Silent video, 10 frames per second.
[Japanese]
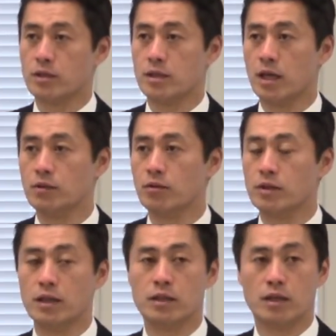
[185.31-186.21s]
査会に
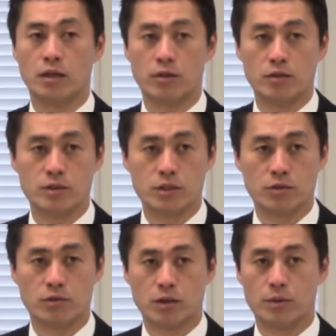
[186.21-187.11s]
していきたいと
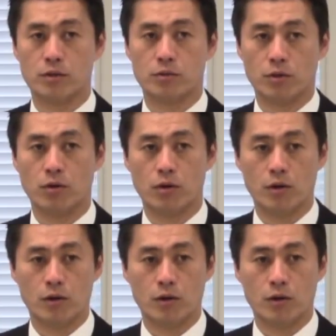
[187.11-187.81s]
決意を述べ